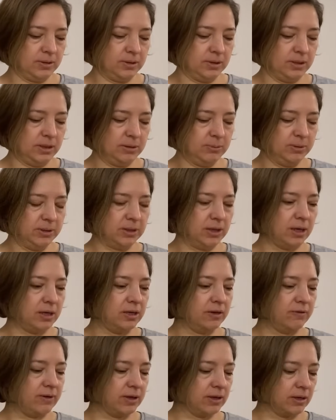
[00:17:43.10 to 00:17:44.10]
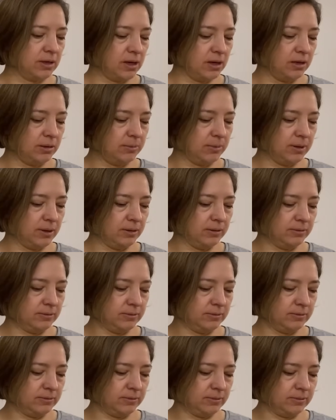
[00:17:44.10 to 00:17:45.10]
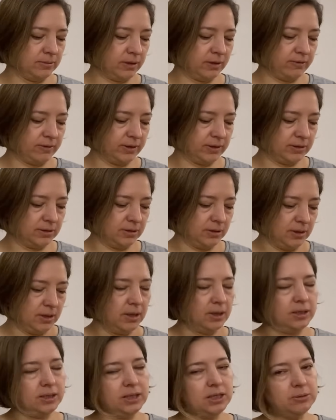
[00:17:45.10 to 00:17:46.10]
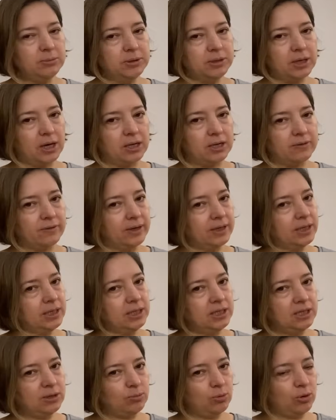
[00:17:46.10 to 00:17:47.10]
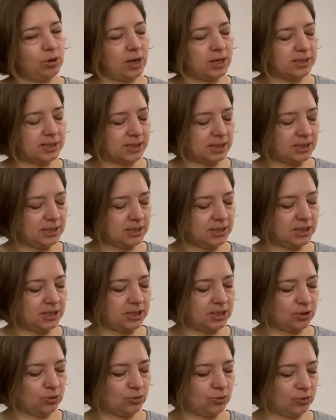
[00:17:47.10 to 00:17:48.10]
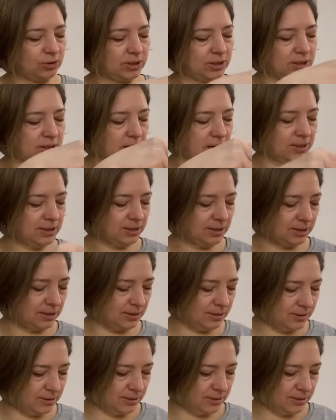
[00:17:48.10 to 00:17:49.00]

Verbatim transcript: 20 tane var galiba. Evet. 20 tane var. 2'ye bölerseniz 40 gün gider.